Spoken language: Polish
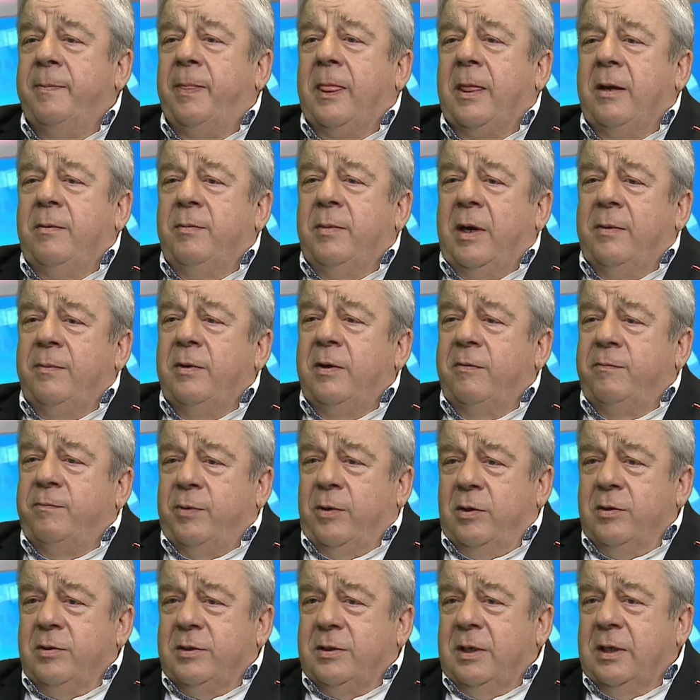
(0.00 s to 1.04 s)
mamy w
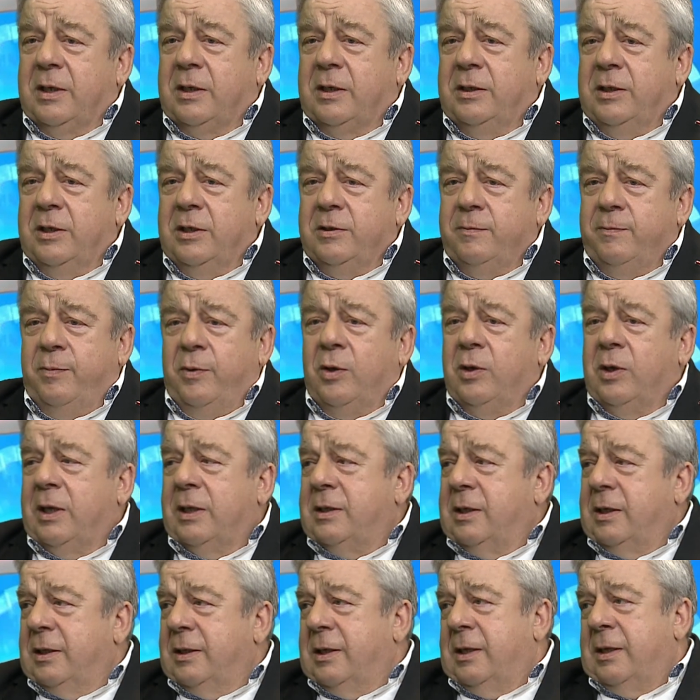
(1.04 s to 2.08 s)
Polsce gdzieś
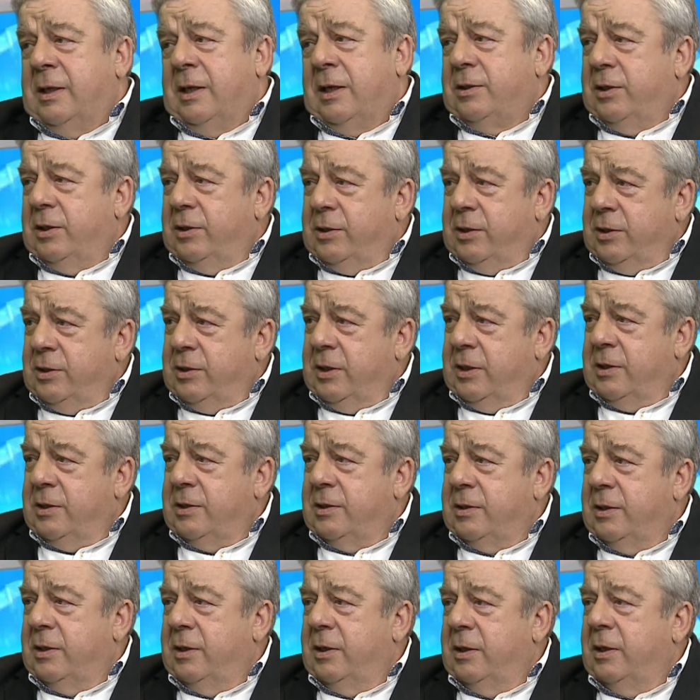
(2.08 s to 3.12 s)
ponad 11
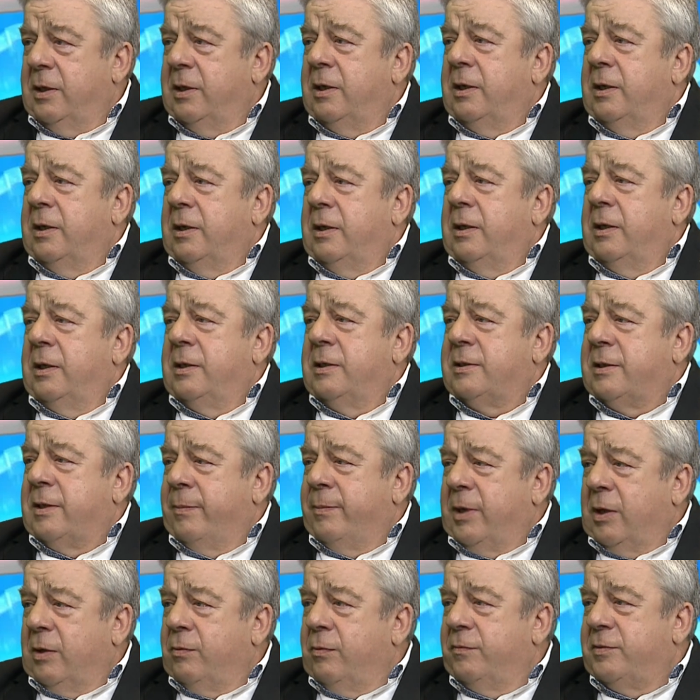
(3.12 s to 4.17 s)
tysięcy y,
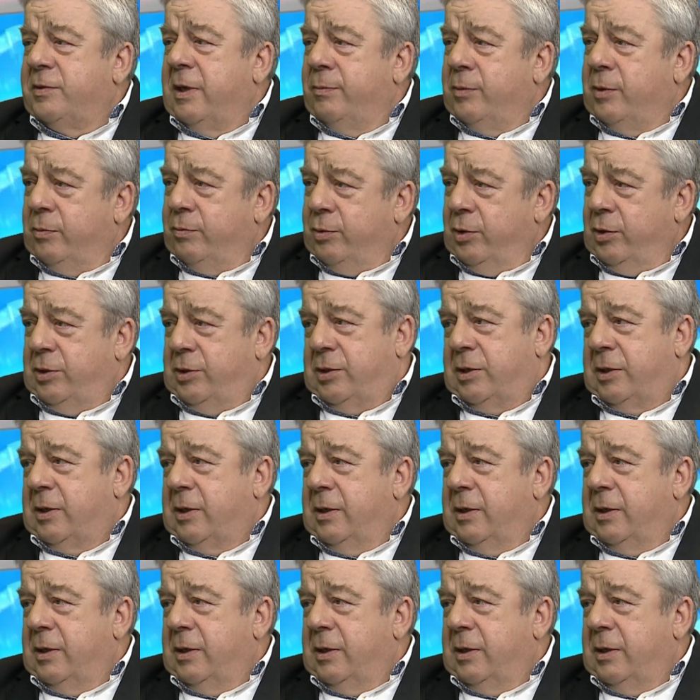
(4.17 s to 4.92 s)
zamachów samobójczych.